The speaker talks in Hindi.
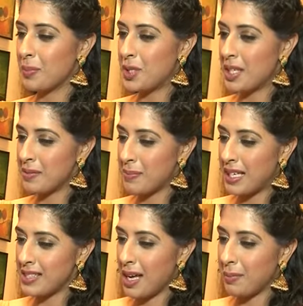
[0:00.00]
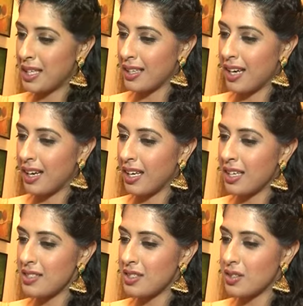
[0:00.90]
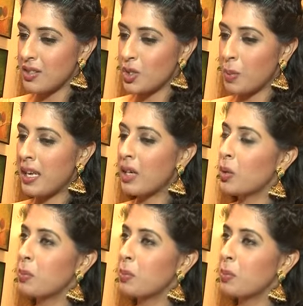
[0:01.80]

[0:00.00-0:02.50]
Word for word: मुझे मेरे सामने रखा गया जो मैंने